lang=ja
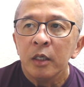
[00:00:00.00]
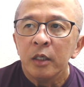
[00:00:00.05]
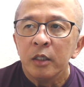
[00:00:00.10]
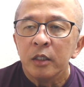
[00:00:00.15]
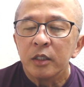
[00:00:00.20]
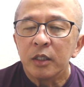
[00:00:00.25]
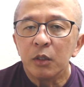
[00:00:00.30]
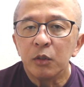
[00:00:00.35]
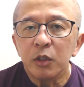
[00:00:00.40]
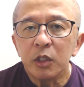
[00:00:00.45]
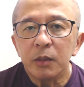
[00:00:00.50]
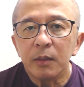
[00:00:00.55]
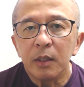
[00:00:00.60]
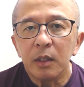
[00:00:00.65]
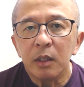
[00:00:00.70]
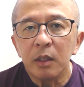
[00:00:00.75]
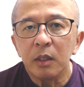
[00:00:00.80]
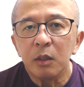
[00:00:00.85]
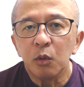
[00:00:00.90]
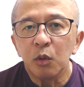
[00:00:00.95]
社労士
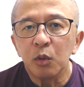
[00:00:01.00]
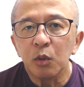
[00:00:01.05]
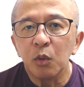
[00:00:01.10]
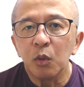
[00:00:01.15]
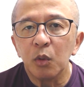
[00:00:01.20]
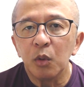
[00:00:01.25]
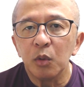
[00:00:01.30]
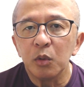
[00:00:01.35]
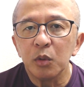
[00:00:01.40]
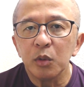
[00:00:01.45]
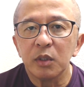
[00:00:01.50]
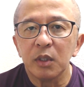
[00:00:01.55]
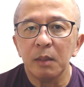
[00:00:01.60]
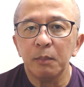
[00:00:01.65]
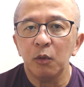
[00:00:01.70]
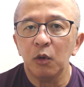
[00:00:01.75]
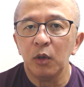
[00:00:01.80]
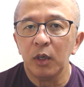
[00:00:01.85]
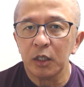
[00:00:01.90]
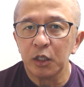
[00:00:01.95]
は労働法の専
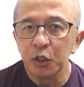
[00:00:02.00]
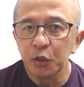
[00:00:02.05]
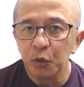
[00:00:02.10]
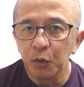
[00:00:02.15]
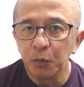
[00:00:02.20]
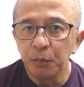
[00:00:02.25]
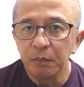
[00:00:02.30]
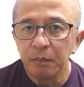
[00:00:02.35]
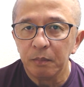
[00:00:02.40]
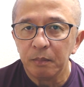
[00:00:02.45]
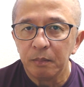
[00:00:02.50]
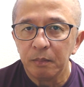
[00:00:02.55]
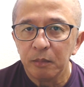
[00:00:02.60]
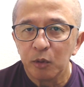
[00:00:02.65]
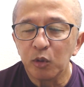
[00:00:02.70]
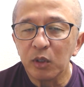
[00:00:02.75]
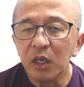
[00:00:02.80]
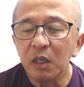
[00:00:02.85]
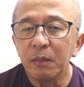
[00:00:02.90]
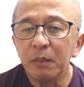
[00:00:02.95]
門家でしょ？
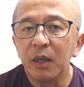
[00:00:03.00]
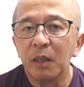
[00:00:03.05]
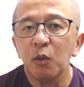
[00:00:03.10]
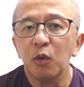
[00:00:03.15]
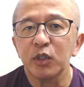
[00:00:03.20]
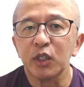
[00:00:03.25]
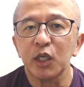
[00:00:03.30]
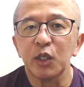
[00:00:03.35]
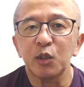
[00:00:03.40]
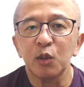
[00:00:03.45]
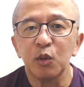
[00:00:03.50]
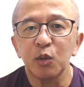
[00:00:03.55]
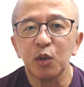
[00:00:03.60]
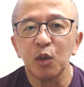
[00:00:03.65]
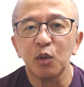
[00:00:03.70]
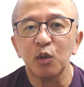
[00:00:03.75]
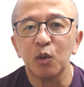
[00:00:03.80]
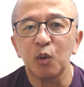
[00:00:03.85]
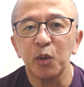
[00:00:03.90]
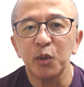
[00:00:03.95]
となればもう社長の
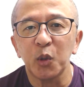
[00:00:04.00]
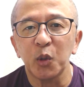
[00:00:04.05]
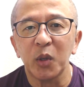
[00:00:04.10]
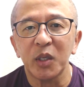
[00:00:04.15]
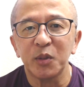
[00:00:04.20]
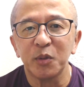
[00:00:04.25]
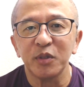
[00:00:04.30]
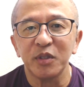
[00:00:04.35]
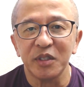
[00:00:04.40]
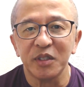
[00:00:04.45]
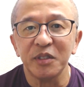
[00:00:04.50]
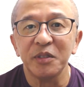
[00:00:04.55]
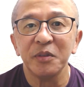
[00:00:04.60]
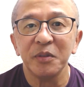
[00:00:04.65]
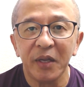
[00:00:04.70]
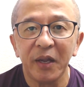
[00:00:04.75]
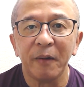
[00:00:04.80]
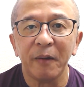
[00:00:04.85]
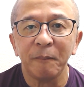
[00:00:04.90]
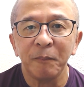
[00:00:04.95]
取る行動は一つですよ
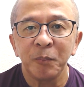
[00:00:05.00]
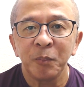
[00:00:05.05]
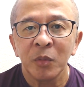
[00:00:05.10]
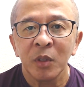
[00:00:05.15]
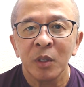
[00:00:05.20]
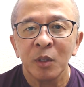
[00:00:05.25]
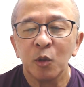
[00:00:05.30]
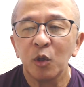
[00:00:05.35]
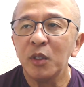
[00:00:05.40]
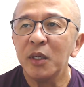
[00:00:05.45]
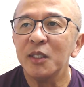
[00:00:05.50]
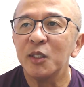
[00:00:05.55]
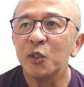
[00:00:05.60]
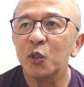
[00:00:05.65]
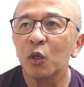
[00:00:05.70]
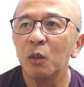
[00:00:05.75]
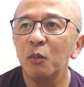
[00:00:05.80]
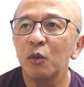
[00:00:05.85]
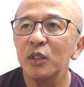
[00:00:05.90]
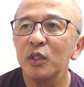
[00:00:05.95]
ね。とりあえず
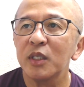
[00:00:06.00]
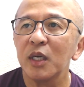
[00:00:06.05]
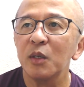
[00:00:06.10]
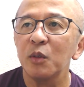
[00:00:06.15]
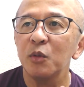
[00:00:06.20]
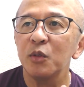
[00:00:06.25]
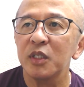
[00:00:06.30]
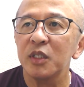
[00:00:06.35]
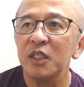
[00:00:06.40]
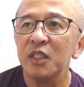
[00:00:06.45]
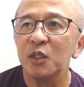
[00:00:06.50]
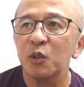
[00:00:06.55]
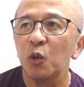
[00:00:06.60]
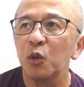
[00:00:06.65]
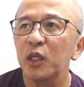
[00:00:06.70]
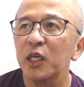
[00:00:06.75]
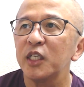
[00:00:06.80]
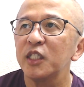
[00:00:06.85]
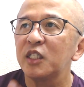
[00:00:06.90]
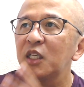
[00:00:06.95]
顧問社労士に相
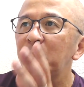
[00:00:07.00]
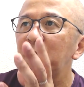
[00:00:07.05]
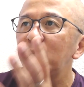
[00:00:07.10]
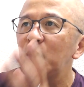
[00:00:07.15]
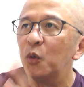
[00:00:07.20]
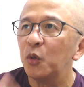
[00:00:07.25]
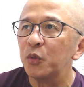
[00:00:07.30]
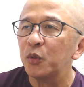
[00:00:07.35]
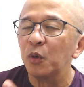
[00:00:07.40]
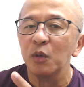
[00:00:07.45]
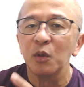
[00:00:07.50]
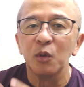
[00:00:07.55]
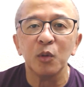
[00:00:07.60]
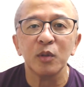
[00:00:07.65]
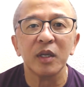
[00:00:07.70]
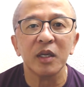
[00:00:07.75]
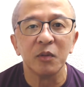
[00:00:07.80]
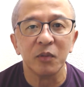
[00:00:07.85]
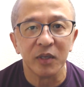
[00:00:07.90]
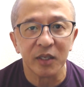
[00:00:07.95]
談してみようと、こう
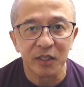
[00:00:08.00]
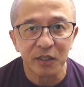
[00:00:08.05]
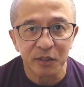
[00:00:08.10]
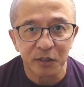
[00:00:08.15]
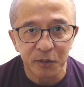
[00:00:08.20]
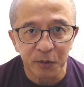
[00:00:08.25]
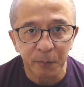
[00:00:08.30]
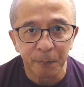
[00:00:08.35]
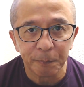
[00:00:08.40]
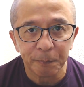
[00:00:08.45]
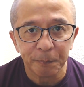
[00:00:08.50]
なるわけですよ。